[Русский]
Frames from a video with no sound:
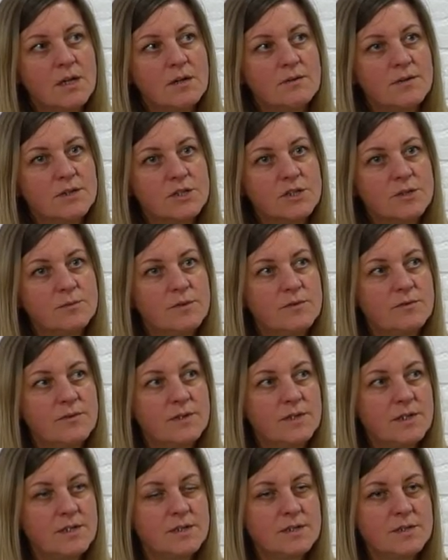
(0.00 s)
Волшебный
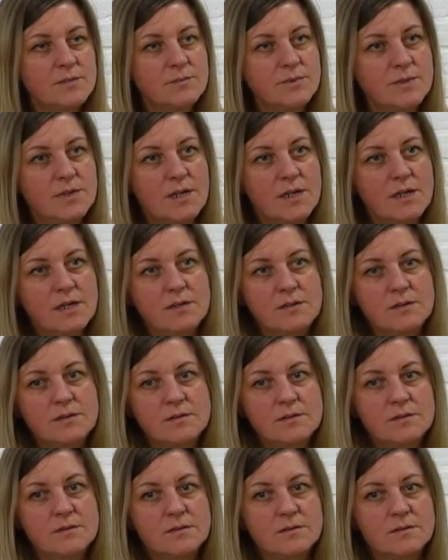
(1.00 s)
фонарь собирает
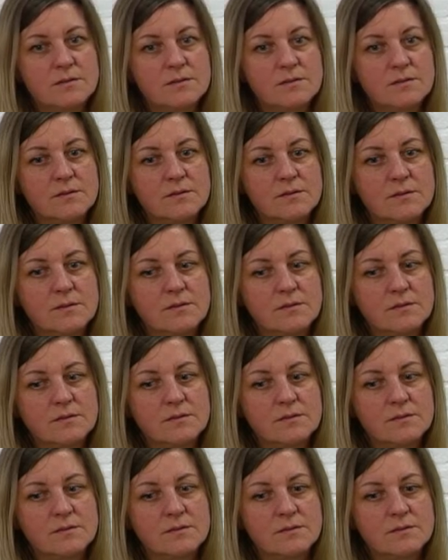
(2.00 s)
э,
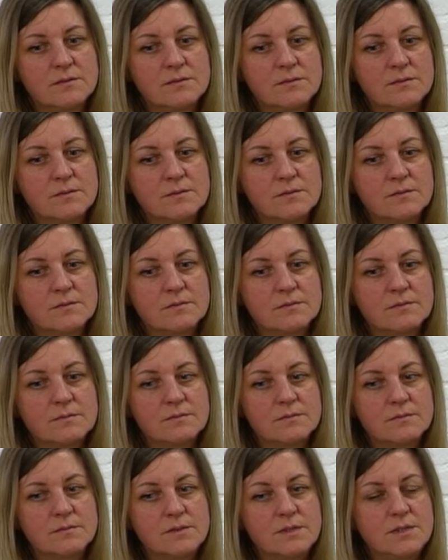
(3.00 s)
э,
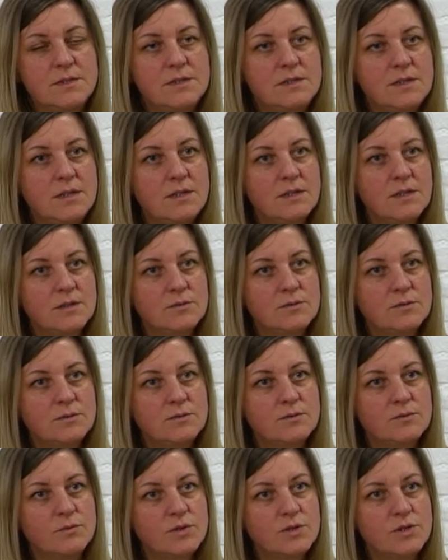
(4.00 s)
детей,
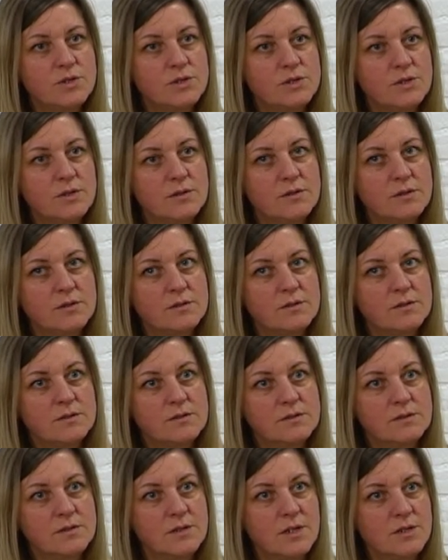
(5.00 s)
которые творческих, э,
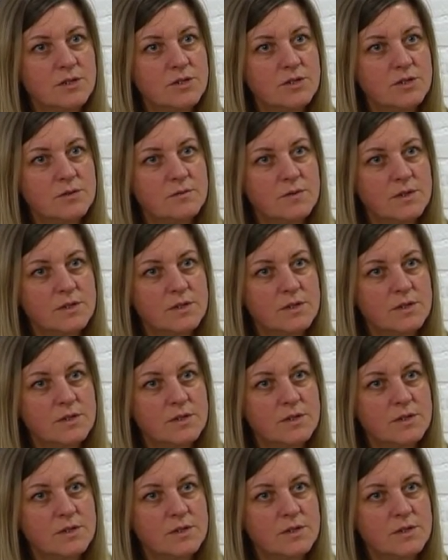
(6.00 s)
с ограниченными